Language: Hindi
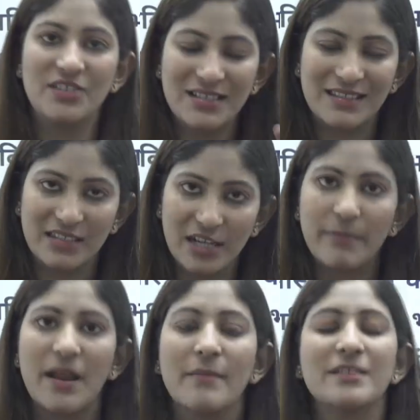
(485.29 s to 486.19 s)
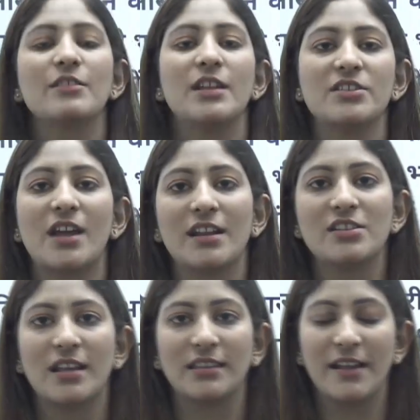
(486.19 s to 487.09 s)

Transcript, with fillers: जिस स्तर पर हम इसे ले जाना चाहते